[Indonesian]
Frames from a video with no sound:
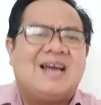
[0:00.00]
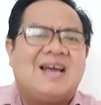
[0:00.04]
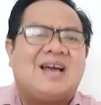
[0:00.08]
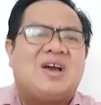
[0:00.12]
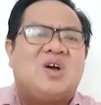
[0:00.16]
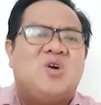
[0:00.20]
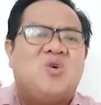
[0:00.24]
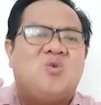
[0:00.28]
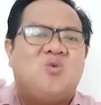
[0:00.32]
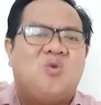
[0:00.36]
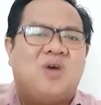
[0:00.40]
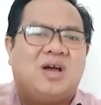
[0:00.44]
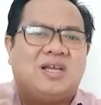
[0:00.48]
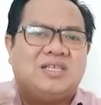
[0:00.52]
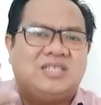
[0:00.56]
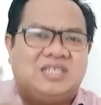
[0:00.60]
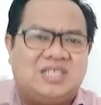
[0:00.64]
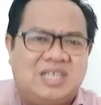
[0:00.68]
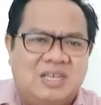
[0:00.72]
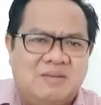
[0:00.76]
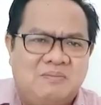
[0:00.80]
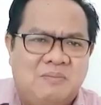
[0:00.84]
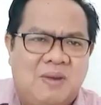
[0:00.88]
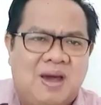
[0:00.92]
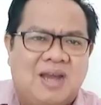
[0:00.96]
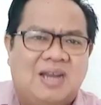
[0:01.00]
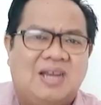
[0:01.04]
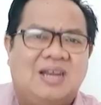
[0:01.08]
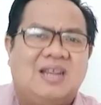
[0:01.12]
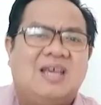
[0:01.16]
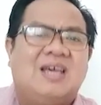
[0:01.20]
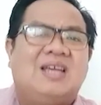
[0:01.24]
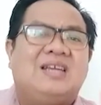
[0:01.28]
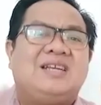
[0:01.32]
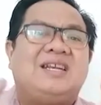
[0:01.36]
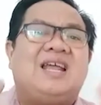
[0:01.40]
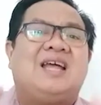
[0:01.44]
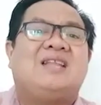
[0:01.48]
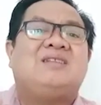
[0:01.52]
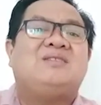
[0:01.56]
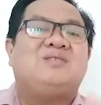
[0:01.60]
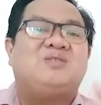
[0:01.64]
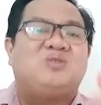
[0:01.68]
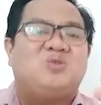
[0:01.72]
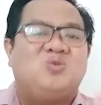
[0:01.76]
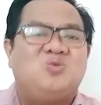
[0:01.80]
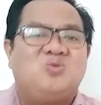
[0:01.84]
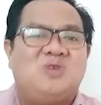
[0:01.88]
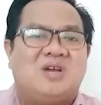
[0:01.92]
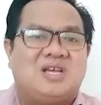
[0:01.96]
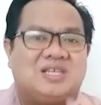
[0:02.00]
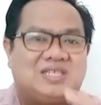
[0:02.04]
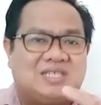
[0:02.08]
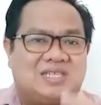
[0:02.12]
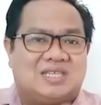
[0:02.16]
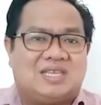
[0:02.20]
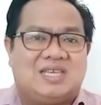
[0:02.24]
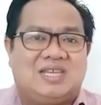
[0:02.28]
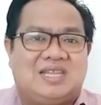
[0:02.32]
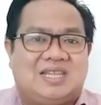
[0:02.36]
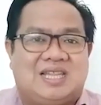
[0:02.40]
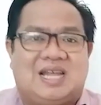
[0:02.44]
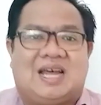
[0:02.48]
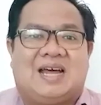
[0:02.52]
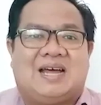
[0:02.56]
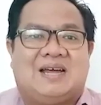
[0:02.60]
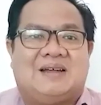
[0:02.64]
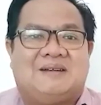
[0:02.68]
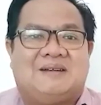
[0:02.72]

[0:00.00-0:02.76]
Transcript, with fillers: kewajiban dan tugas kita.